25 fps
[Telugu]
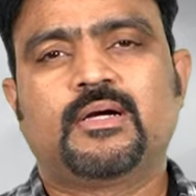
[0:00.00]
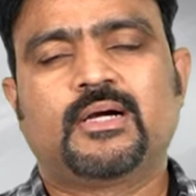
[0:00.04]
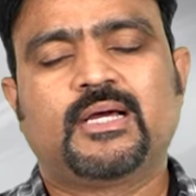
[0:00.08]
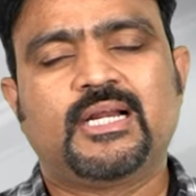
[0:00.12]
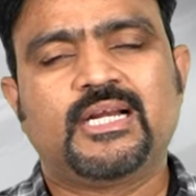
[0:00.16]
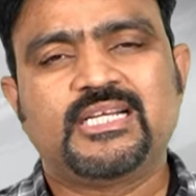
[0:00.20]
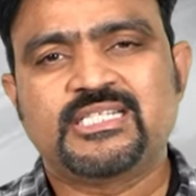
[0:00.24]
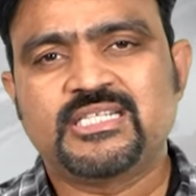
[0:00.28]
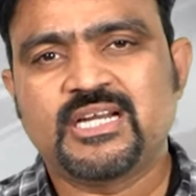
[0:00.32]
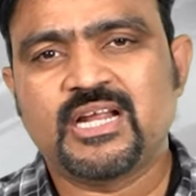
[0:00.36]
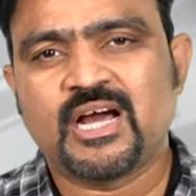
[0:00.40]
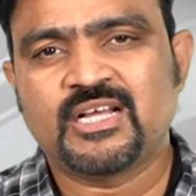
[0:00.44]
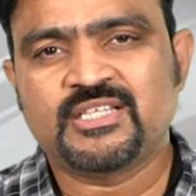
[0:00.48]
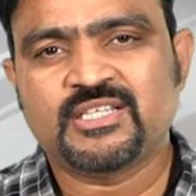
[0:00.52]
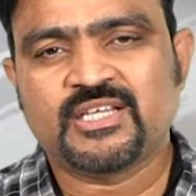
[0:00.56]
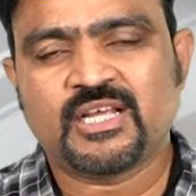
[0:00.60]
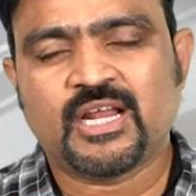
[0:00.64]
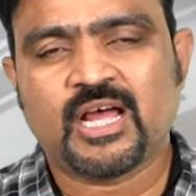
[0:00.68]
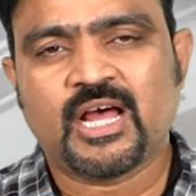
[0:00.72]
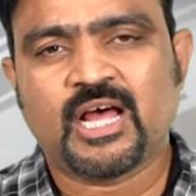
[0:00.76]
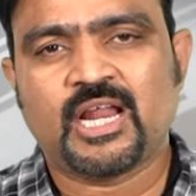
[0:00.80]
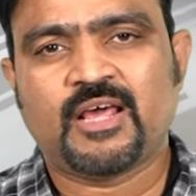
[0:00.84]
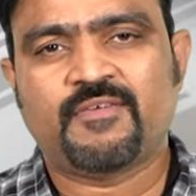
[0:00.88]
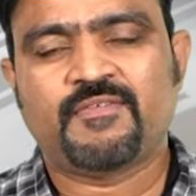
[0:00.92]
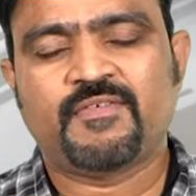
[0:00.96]
కృష్ణా
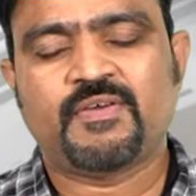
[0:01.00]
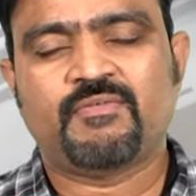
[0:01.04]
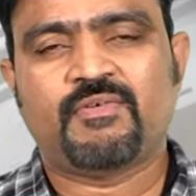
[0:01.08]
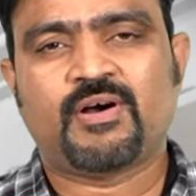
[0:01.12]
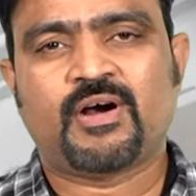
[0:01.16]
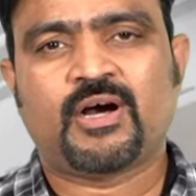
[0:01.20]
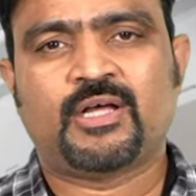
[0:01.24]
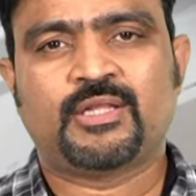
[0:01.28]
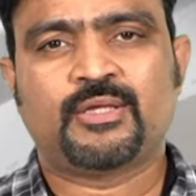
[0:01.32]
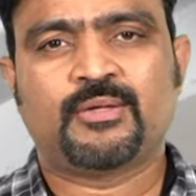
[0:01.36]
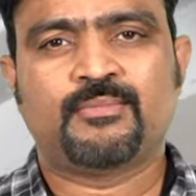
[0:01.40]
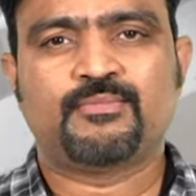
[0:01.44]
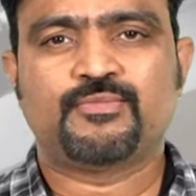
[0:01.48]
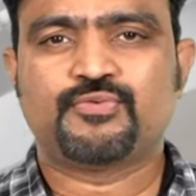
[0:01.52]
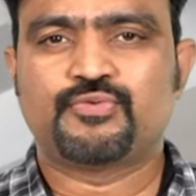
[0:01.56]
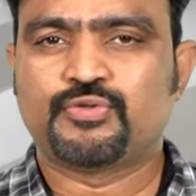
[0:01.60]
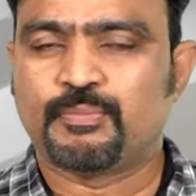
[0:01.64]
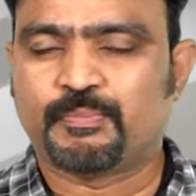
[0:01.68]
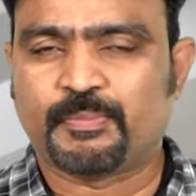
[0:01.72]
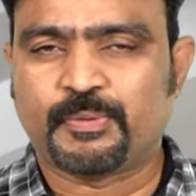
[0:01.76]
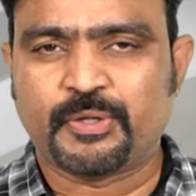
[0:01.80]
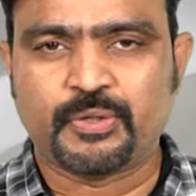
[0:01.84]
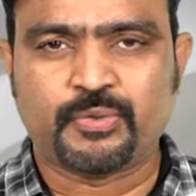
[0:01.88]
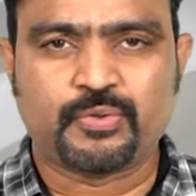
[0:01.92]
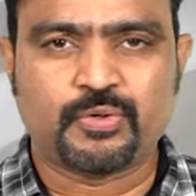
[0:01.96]
జలాల వివాదం
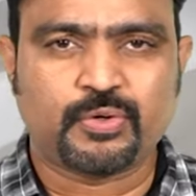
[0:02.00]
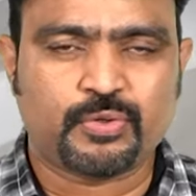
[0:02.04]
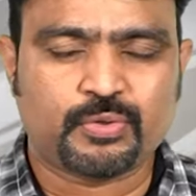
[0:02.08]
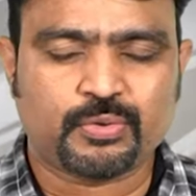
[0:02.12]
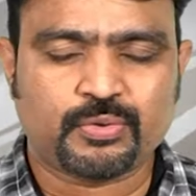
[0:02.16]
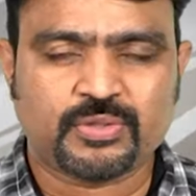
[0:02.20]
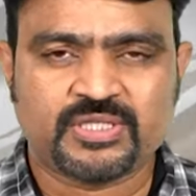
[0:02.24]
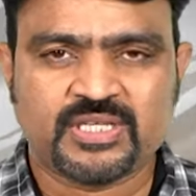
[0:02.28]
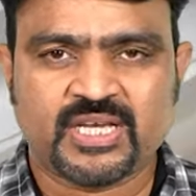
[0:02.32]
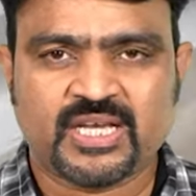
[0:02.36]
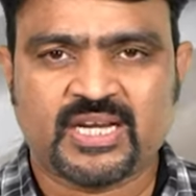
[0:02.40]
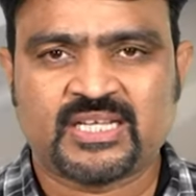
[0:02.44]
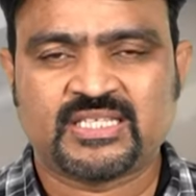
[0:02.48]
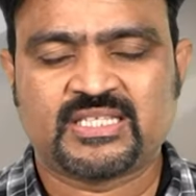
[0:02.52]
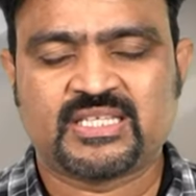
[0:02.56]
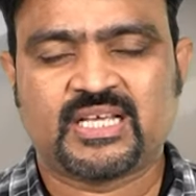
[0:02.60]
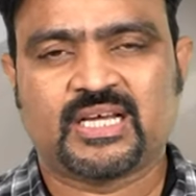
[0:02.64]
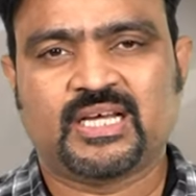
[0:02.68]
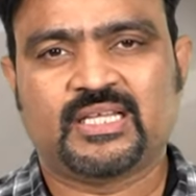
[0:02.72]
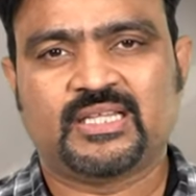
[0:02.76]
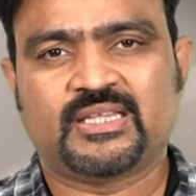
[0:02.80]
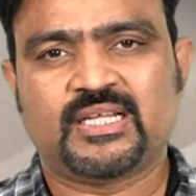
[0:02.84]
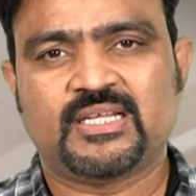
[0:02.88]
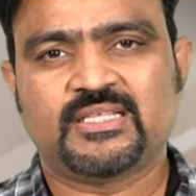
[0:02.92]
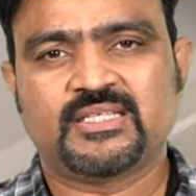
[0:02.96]
సుప్రీంకోర్టుకు చేరిన
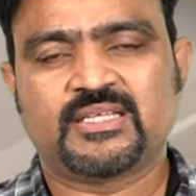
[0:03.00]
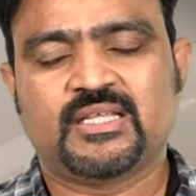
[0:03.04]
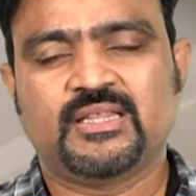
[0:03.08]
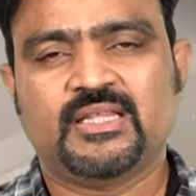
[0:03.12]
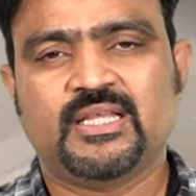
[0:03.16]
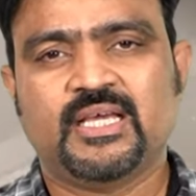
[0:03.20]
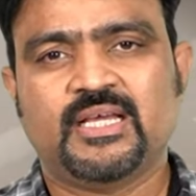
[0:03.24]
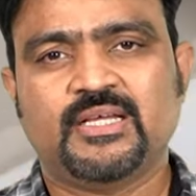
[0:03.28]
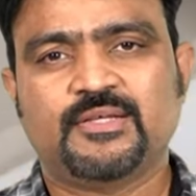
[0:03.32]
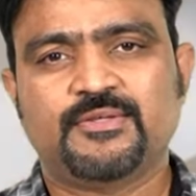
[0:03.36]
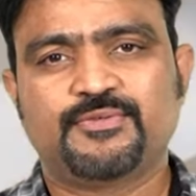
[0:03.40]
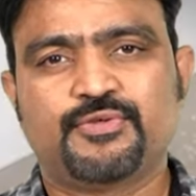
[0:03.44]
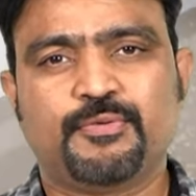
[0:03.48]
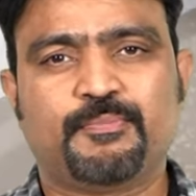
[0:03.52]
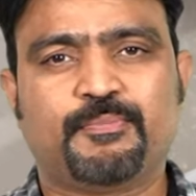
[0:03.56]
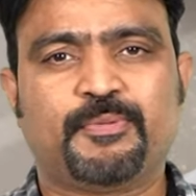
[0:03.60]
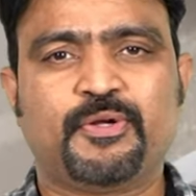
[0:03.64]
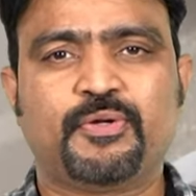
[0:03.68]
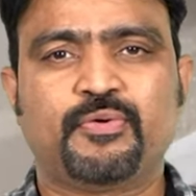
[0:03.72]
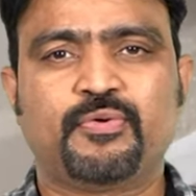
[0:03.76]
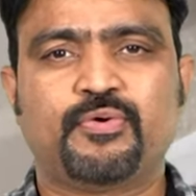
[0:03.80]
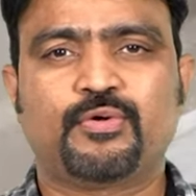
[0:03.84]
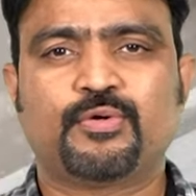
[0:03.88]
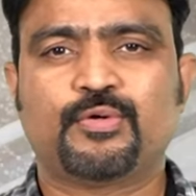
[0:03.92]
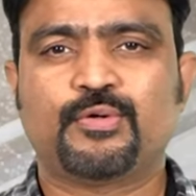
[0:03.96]
సంగతి తెలిసిందే
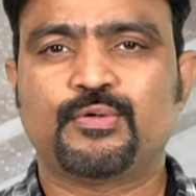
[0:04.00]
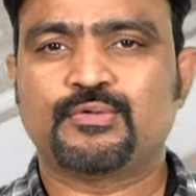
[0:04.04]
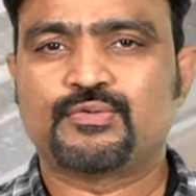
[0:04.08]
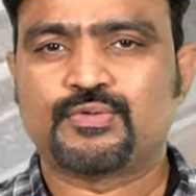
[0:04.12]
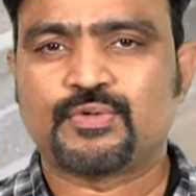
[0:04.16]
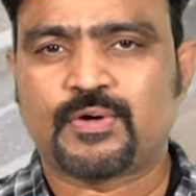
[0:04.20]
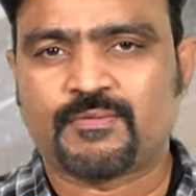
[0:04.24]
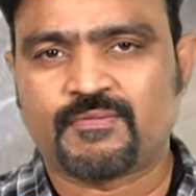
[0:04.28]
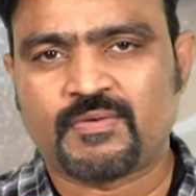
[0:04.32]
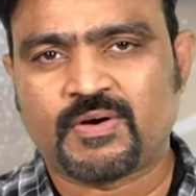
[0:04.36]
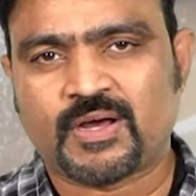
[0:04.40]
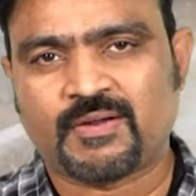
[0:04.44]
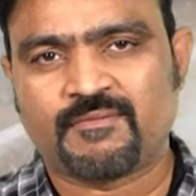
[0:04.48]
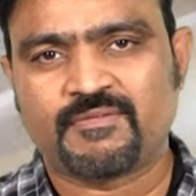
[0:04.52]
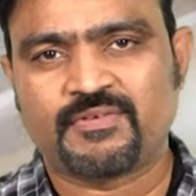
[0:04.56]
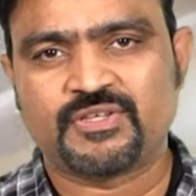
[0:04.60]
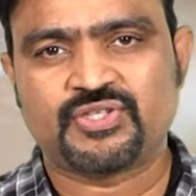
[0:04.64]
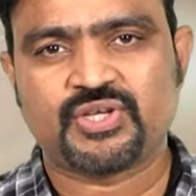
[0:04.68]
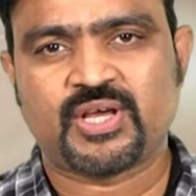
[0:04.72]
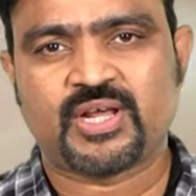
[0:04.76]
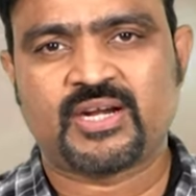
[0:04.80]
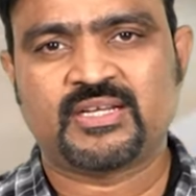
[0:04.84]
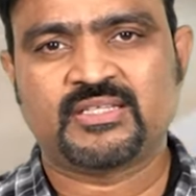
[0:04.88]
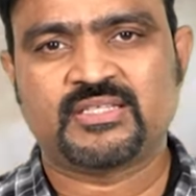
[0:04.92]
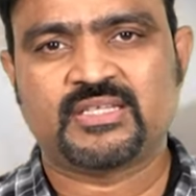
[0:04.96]
సుప్రీంకోర్టులో సోమవారం
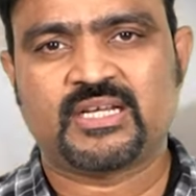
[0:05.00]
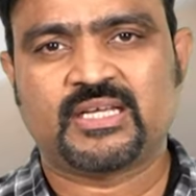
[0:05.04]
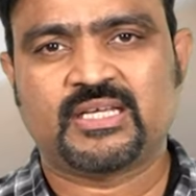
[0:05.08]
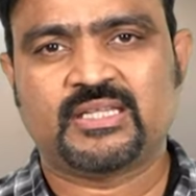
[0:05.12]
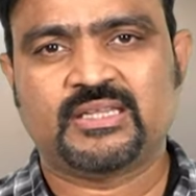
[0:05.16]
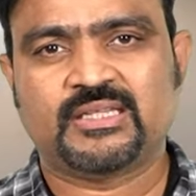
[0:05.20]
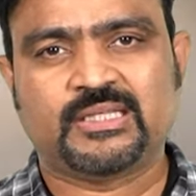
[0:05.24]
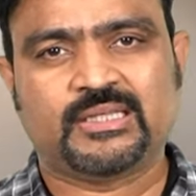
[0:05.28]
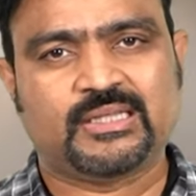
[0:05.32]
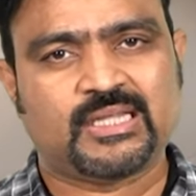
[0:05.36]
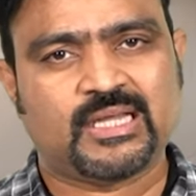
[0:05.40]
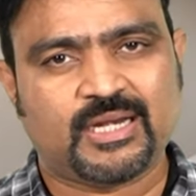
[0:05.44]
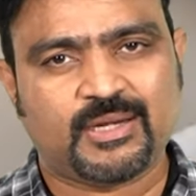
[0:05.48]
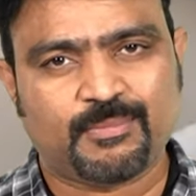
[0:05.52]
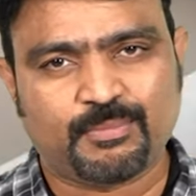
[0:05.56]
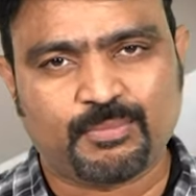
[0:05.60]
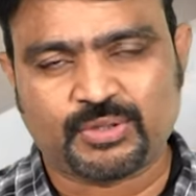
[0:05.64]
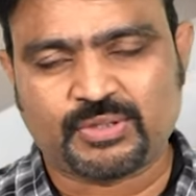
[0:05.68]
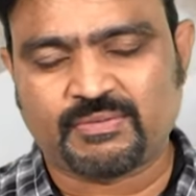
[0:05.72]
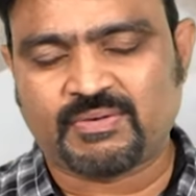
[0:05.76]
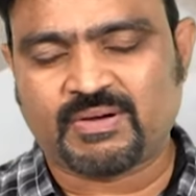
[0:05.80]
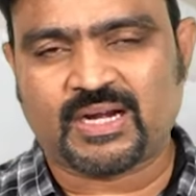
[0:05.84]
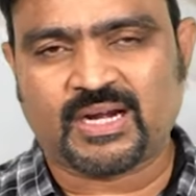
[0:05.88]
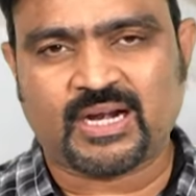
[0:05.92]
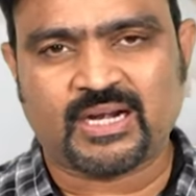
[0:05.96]
విచారణ జరిగింది దాన్ని
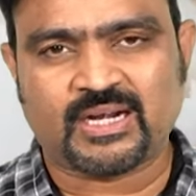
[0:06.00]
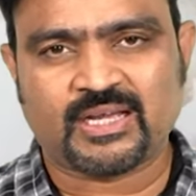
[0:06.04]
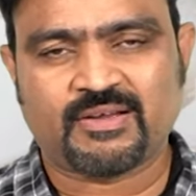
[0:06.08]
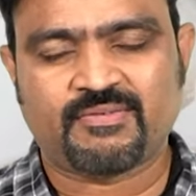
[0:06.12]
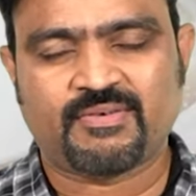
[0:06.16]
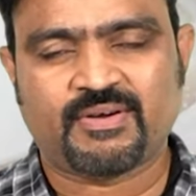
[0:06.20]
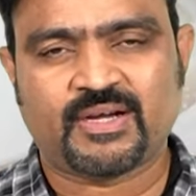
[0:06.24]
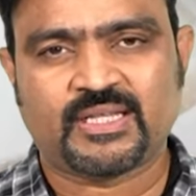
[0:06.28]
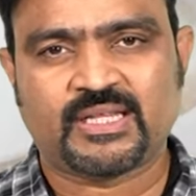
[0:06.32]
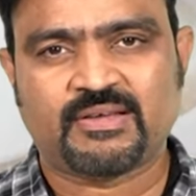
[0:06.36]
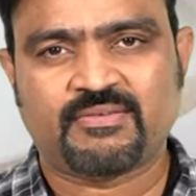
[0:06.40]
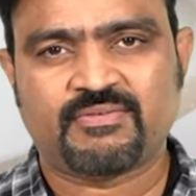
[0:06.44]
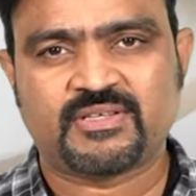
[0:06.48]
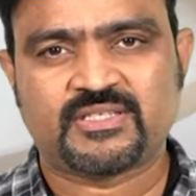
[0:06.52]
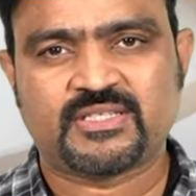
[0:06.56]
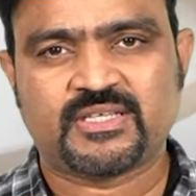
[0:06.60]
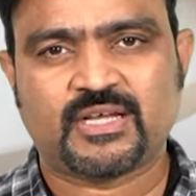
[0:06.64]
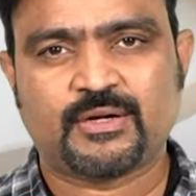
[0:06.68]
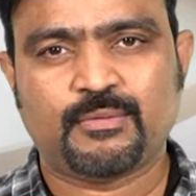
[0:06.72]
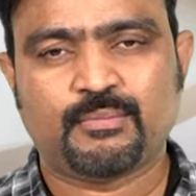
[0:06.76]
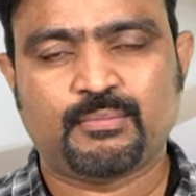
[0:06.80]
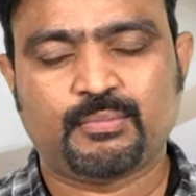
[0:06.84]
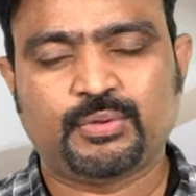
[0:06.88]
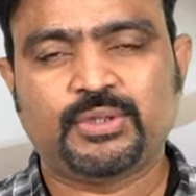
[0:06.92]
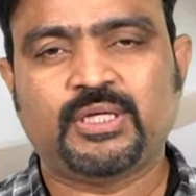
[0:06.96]
బుధవారానికి వాయిదా
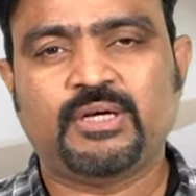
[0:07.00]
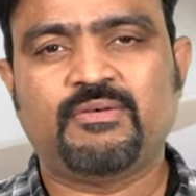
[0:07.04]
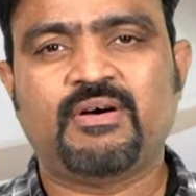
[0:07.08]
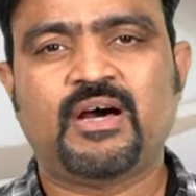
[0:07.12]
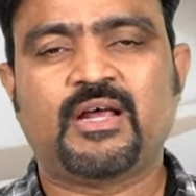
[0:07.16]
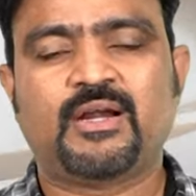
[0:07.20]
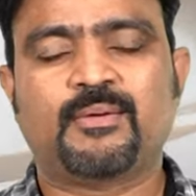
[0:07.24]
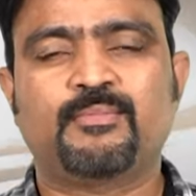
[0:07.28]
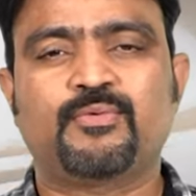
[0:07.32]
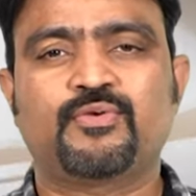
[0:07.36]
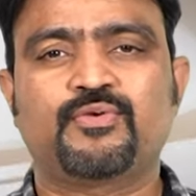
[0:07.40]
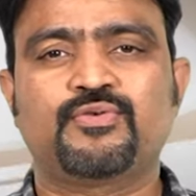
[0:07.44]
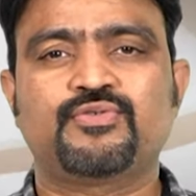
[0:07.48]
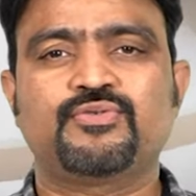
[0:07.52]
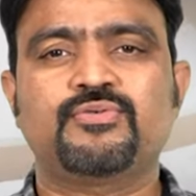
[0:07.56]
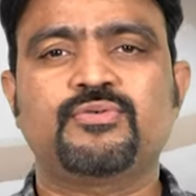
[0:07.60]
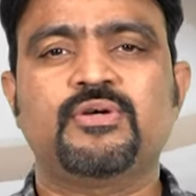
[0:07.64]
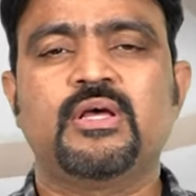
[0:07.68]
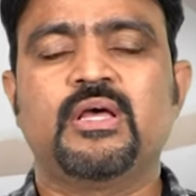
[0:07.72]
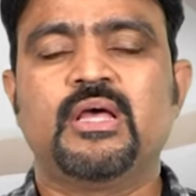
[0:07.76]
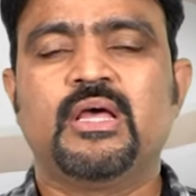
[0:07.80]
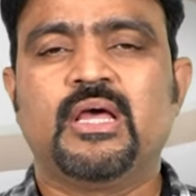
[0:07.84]
వేశారు బుధవారం రోజు